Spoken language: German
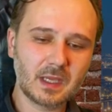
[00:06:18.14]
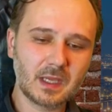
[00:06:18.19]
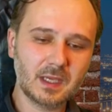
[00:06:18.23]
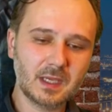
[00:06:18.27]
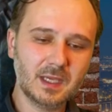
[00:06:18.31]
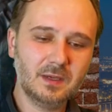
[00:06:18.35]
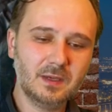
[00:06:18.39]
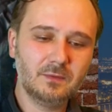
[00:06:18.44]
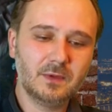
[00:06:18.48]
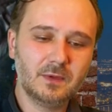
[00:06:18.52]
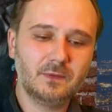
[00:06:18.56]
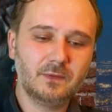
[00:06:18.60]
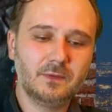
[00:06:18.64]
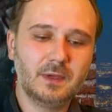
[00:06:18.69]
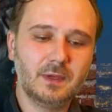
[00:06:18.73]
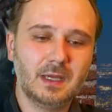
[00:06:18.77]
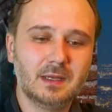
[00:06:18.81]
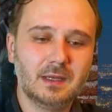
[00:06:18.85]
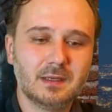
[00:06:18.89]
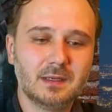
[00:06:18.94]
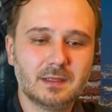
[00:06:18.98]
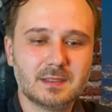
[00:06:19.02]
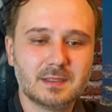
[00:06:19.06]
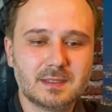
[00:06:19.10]

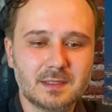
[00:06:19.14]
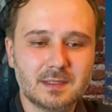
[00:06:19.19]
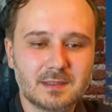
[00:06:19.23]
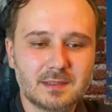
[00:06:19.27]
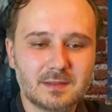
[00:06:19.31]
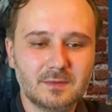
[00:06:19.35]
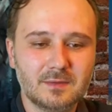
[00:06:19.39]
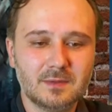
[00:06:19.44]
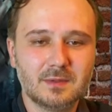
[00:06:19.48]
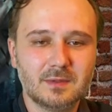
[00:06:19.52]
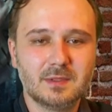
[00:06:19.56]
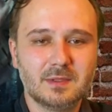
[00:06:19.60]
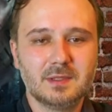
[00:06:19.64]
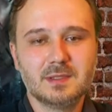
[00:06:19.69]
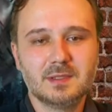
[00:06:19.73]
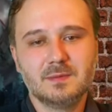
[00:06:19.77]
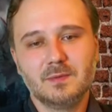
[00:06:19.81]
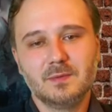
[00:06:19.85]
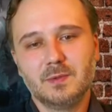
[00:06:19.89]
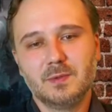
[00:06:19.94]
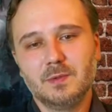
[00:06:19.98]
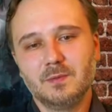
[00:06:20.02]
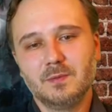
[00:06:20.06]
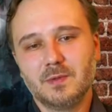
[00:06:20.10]
Inwiefern das jetzt in
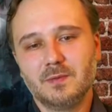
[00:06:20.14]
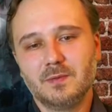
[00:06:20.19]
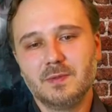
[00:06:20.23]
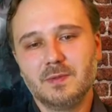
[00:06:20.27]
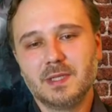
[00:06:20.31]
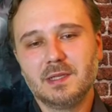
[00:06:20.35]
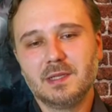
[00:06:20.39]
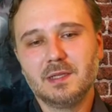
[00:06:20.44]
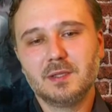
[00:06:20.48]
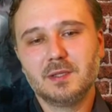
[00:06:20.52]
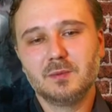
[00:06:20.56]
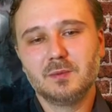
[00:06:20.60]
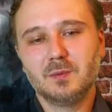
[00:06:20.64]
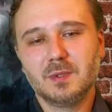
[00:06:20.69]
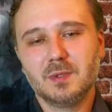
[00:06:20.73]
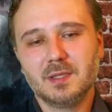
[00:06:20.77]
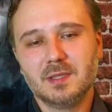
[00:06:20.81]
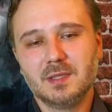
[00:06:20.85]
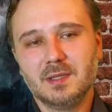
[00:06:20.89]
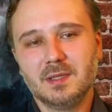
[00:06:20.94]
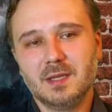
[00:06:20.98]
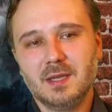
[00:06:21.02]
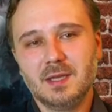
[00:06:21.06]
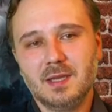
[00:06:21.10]
diesem Film verwirklicht
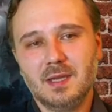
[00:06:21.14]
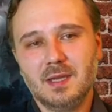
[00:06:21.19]
wurde,